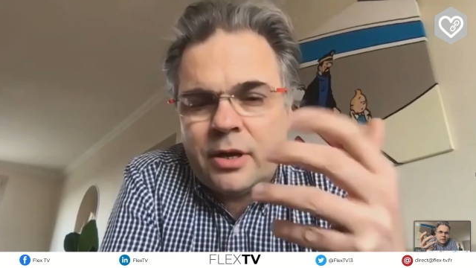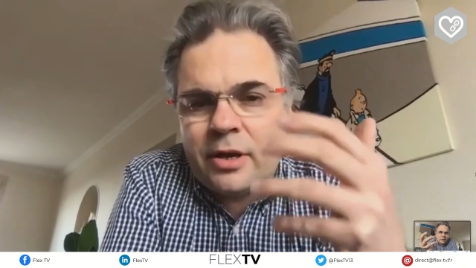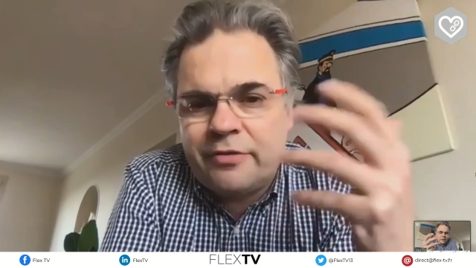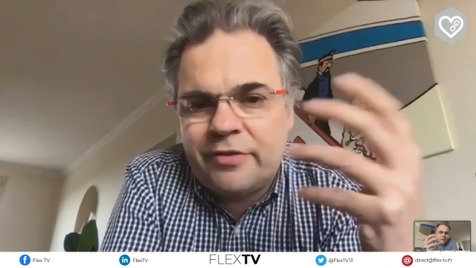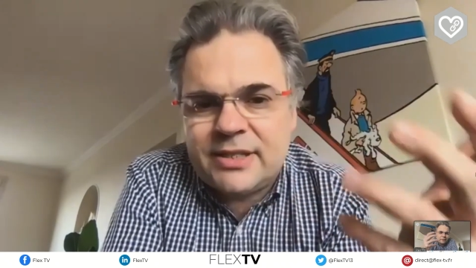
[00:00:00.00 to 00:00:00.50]

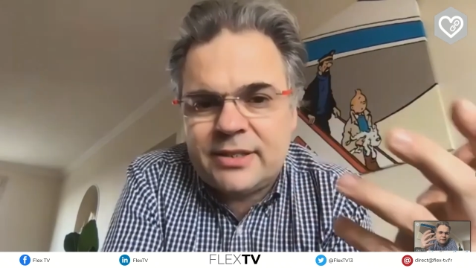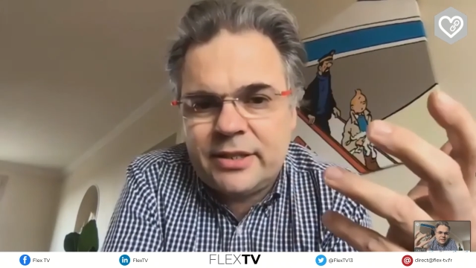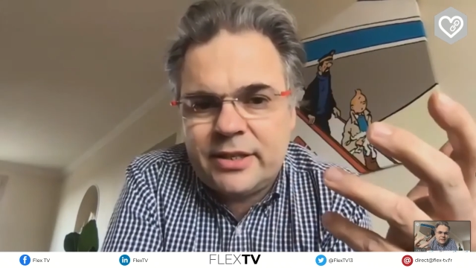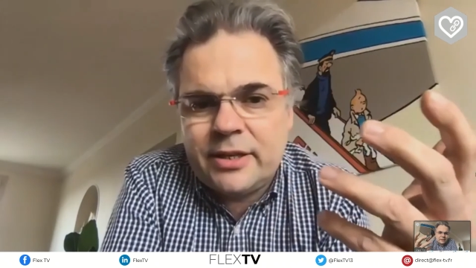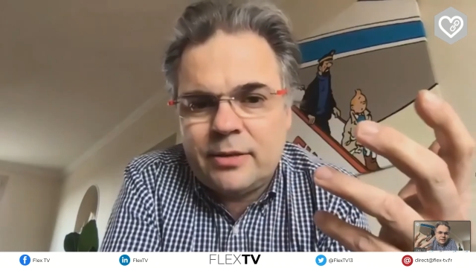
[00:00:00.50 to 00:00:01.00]

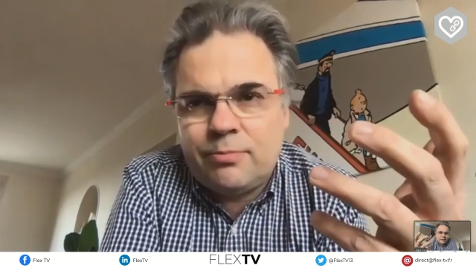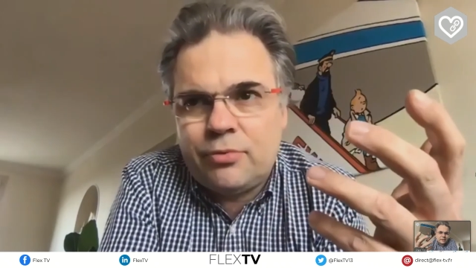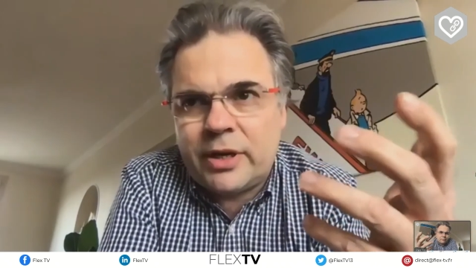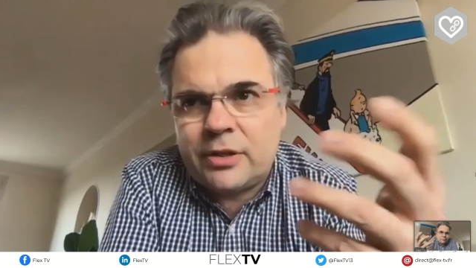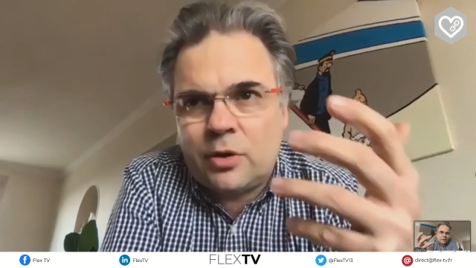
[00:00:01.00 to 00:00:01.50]
investiguer
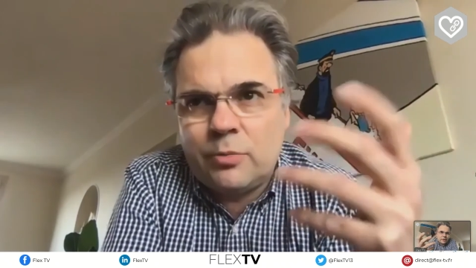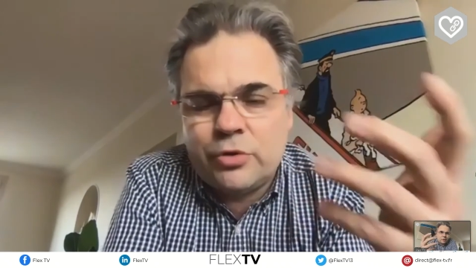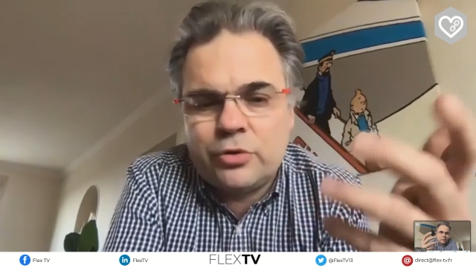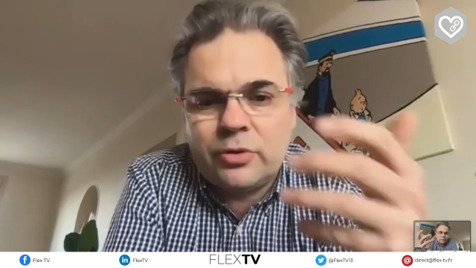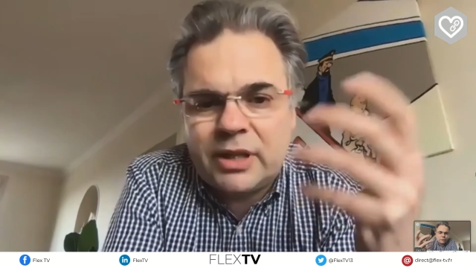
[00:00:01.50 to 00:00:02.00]
pour être en
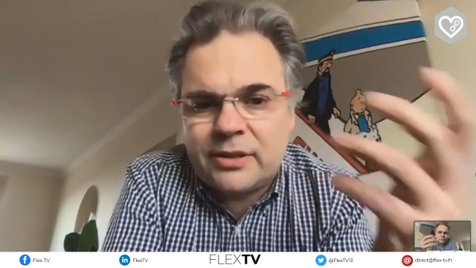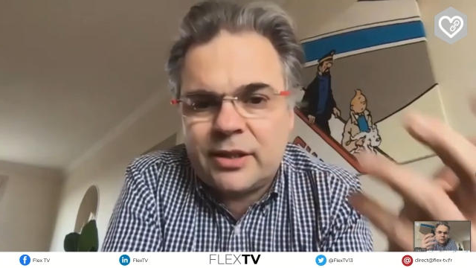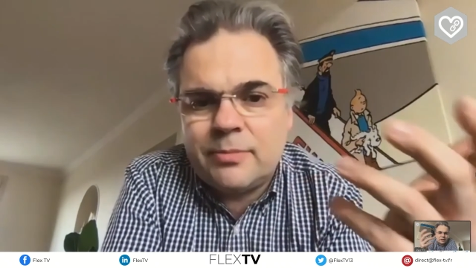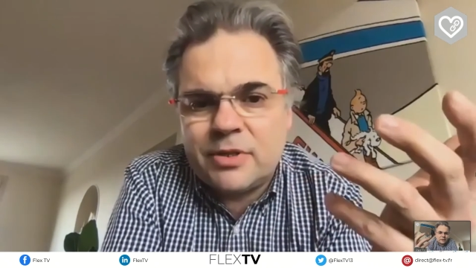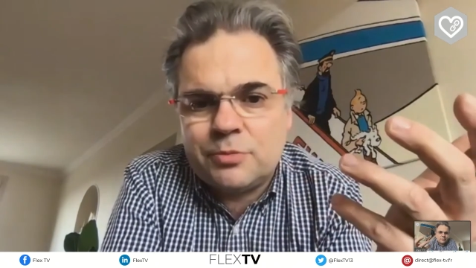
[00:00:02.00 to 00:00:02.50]
mesure
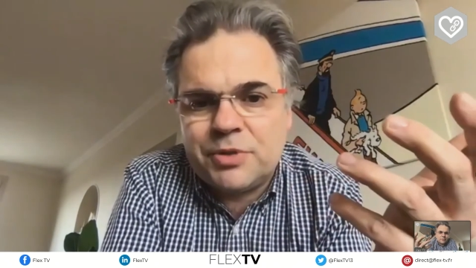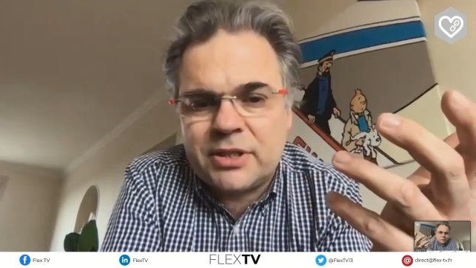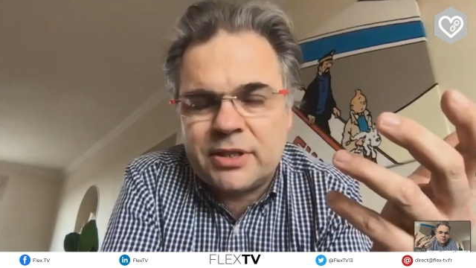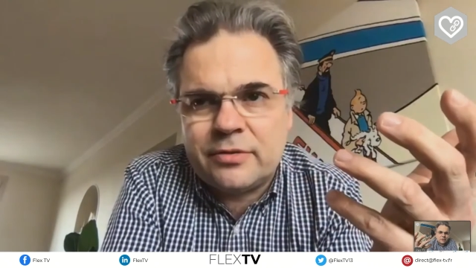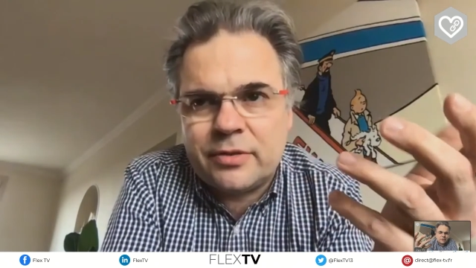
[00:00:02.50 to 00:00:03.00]
d'atteindre mes
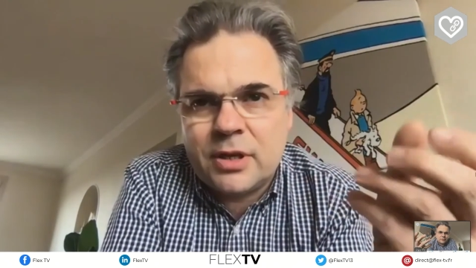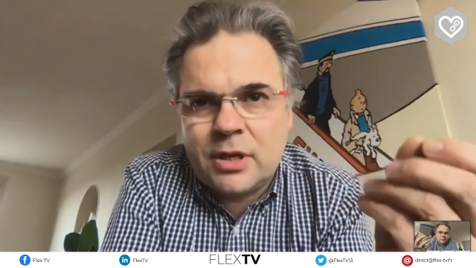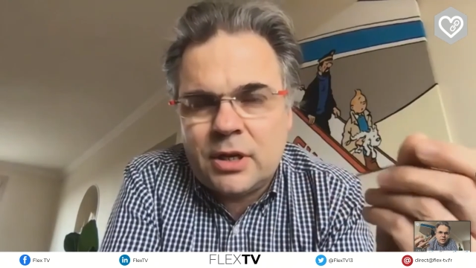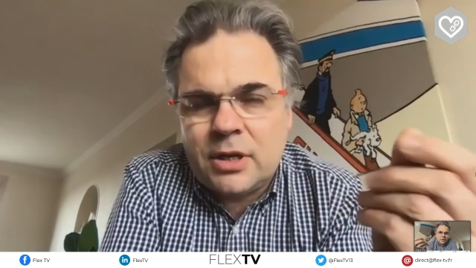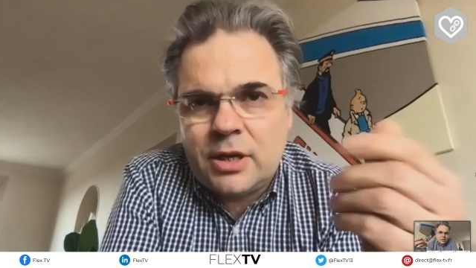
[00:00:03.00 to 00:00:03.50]
objectifs.
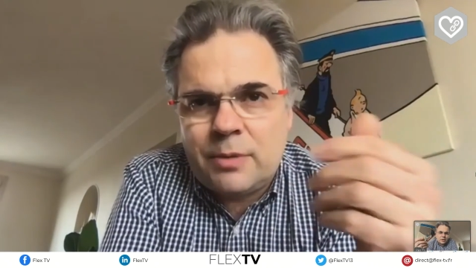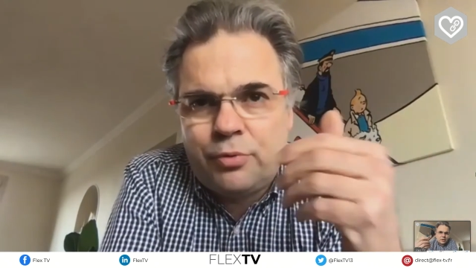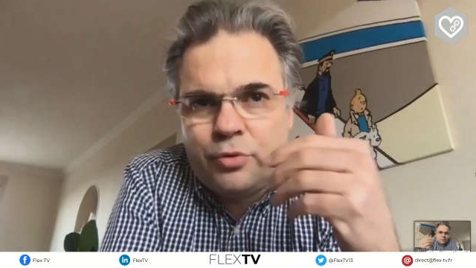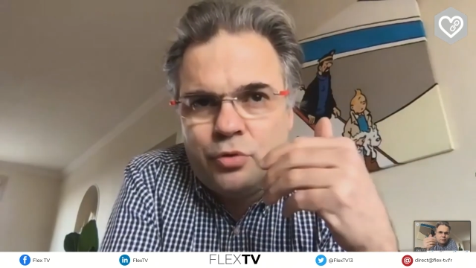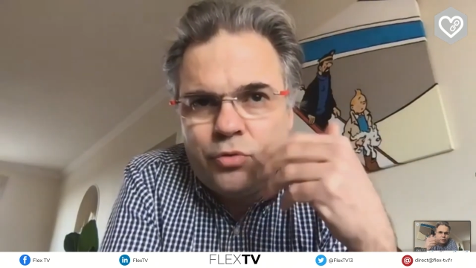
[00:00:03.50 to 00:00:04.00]
Et
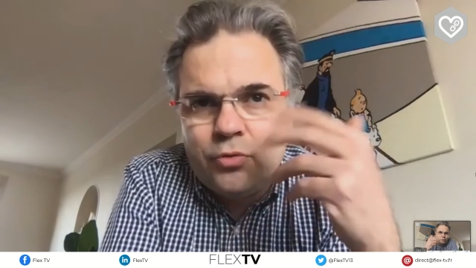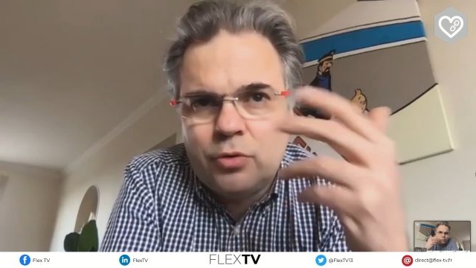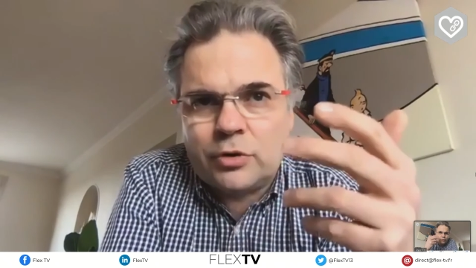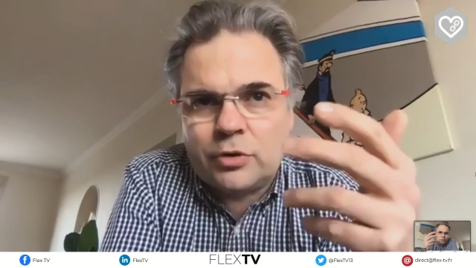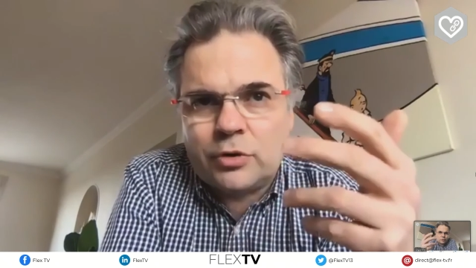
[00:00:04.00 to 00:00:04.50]
plus nous, en tant